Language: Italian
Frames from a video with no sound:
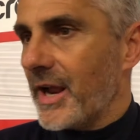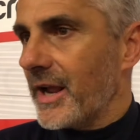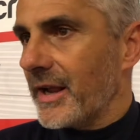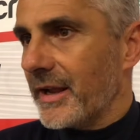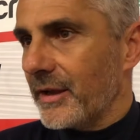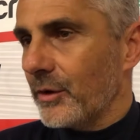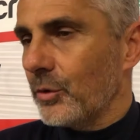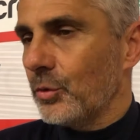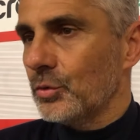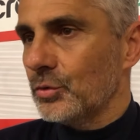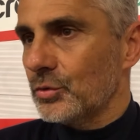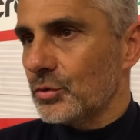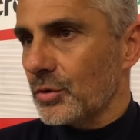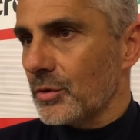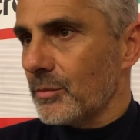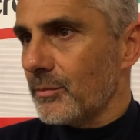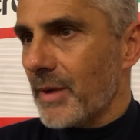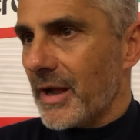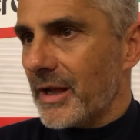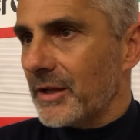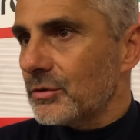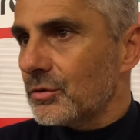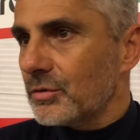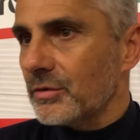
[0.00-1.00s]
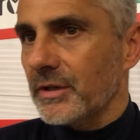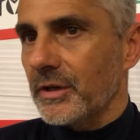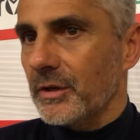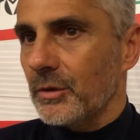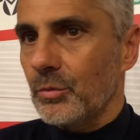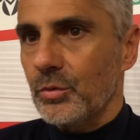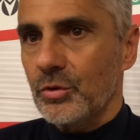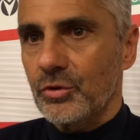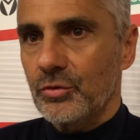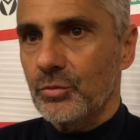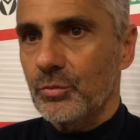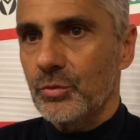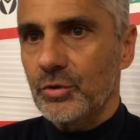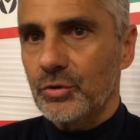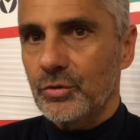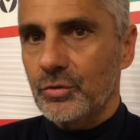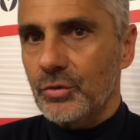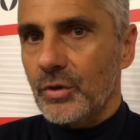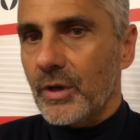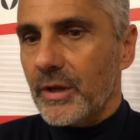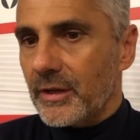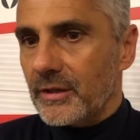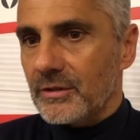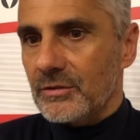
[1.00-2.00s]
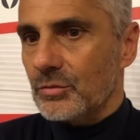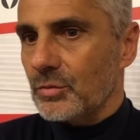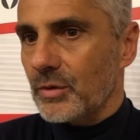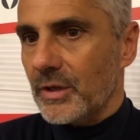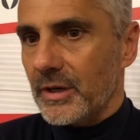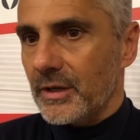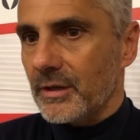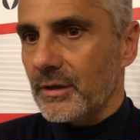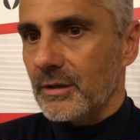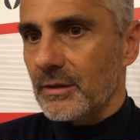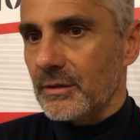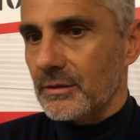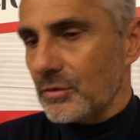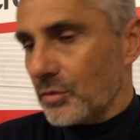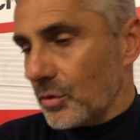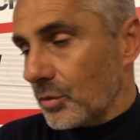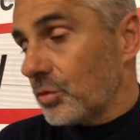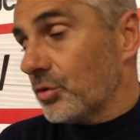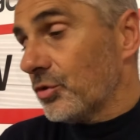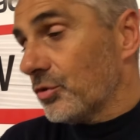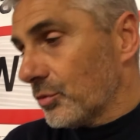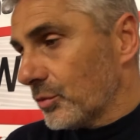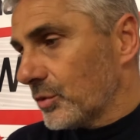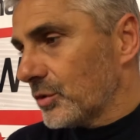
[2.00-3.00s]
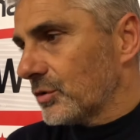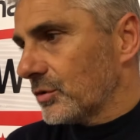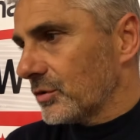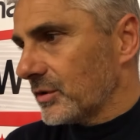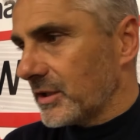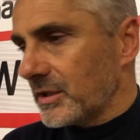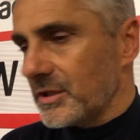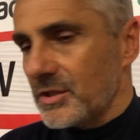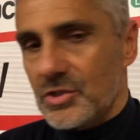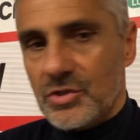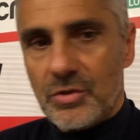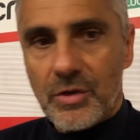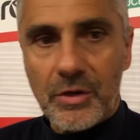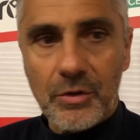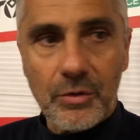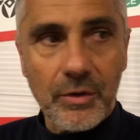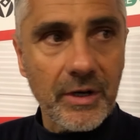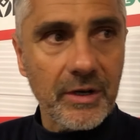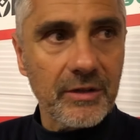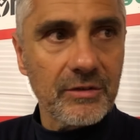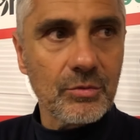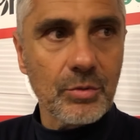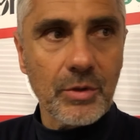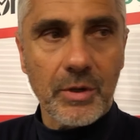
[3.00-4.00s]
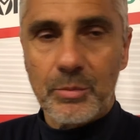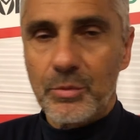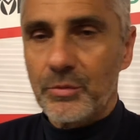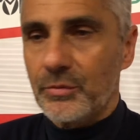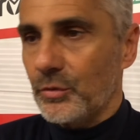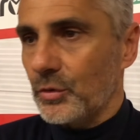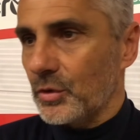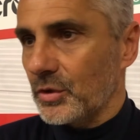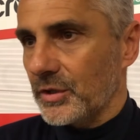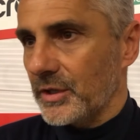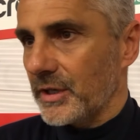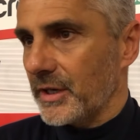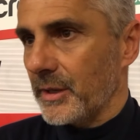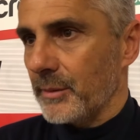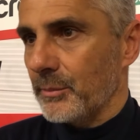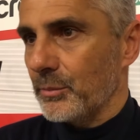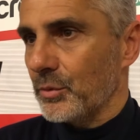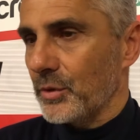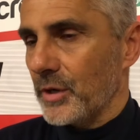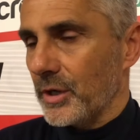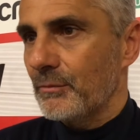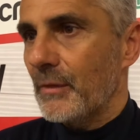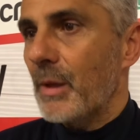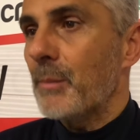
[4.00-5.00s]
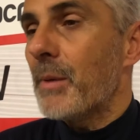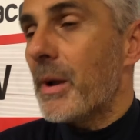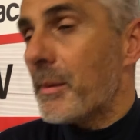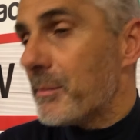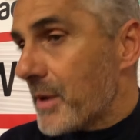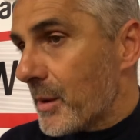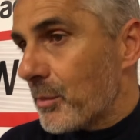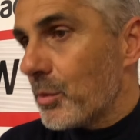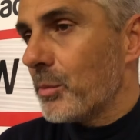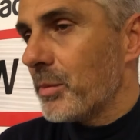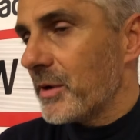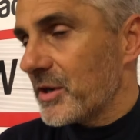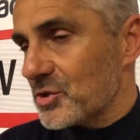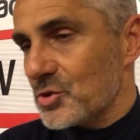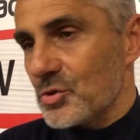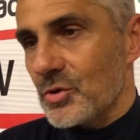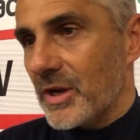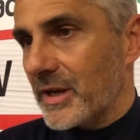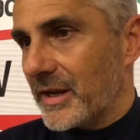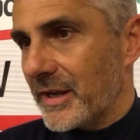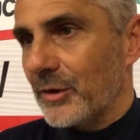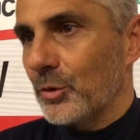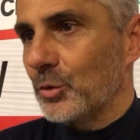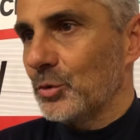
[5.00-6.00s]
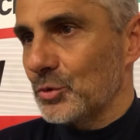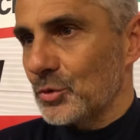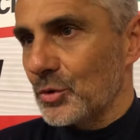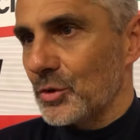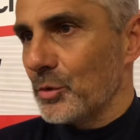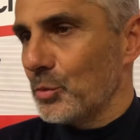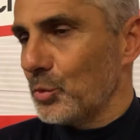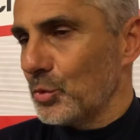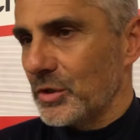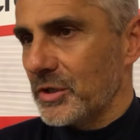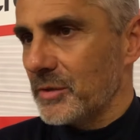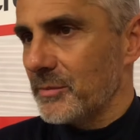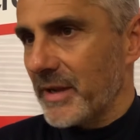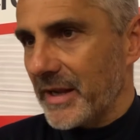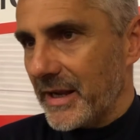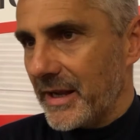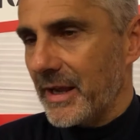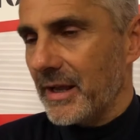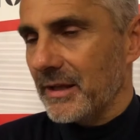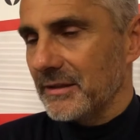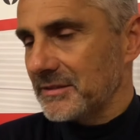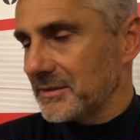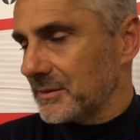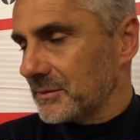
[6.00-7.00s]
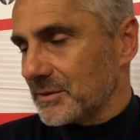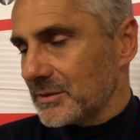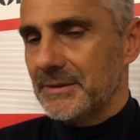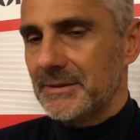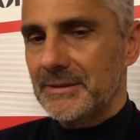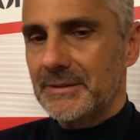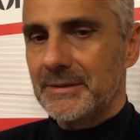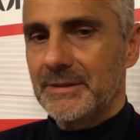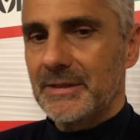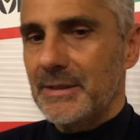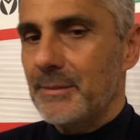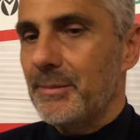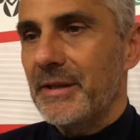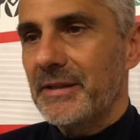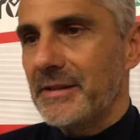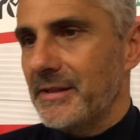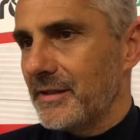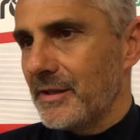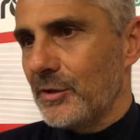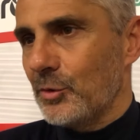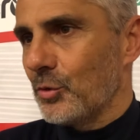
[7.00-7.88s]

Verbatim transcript: anche contro il Manto, che in questo momento è la squadra, non in questo momento, dall'inizio anno che è la squadra più forte del campionato, ma abbiamo perso anche contro le ultime in casa. Dipende da